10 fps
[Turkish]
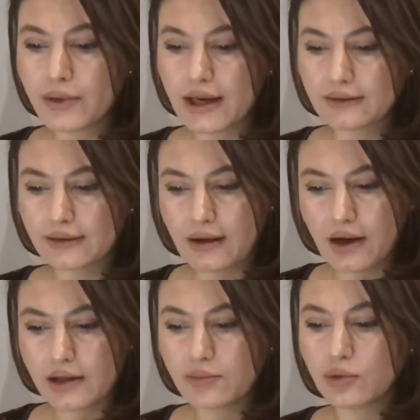plakta
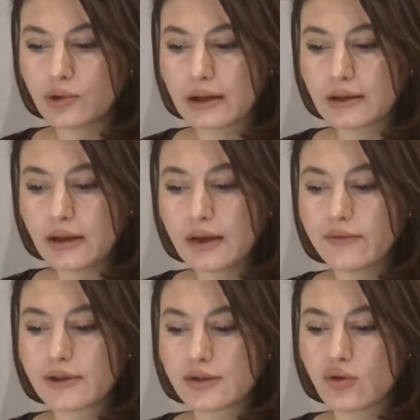kaydı bulunan
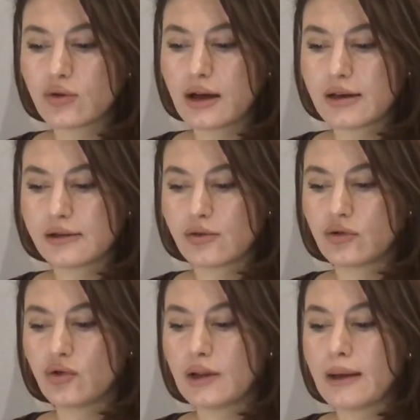ilk ve son
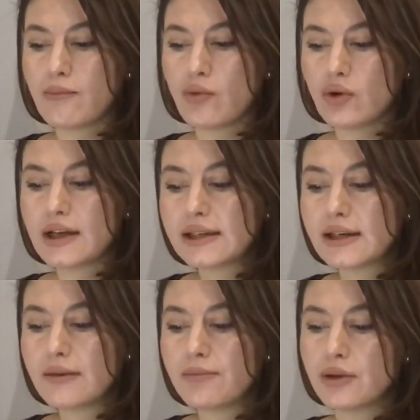kasrota olan
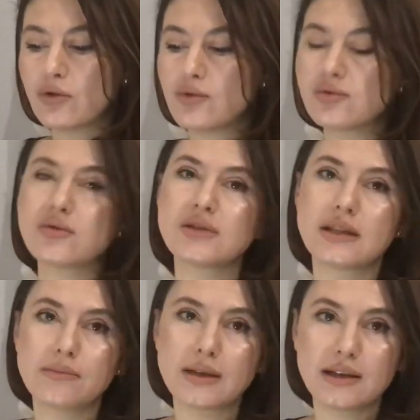Moretti
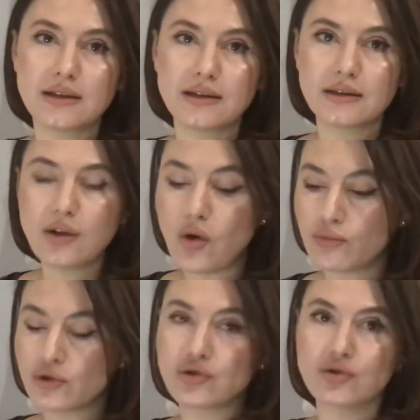1922 yılında
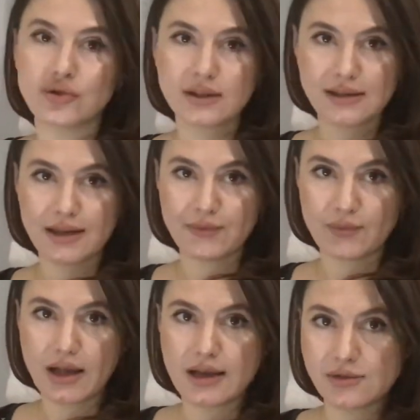ölmüştür. Size
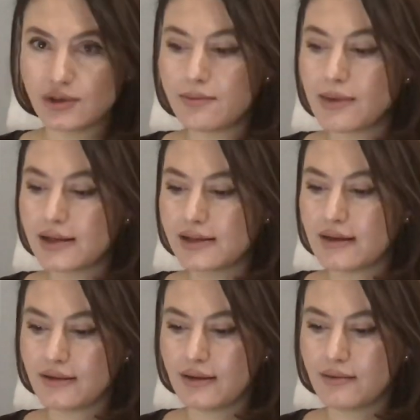ıı, az önce
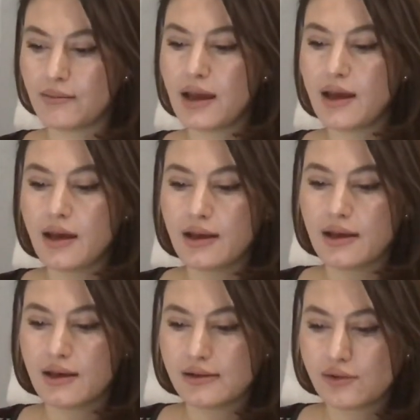bahsettiğim
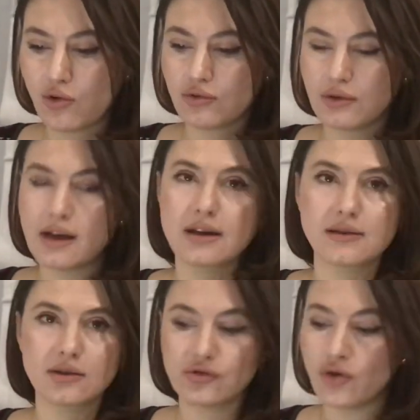son
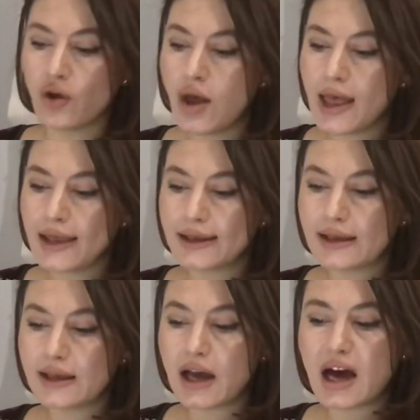kastrato.
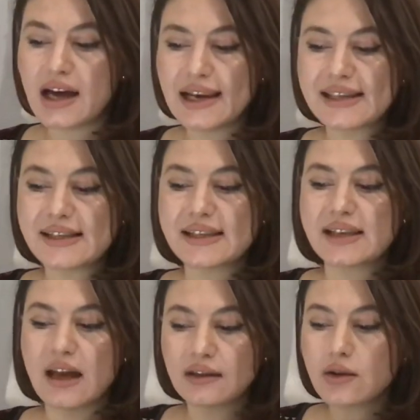
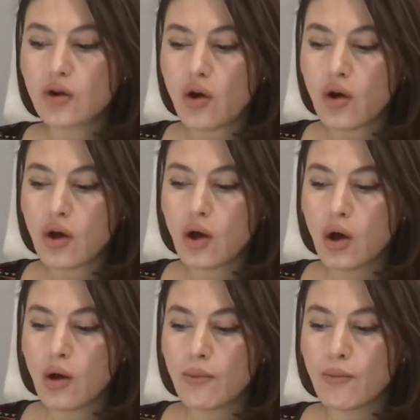Alessandro
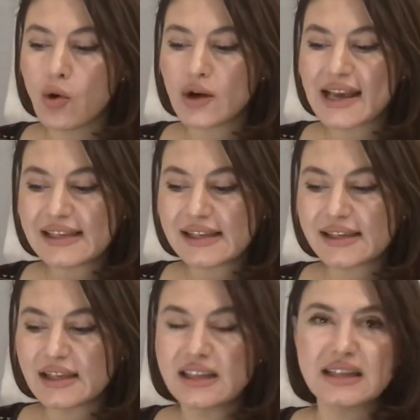Mores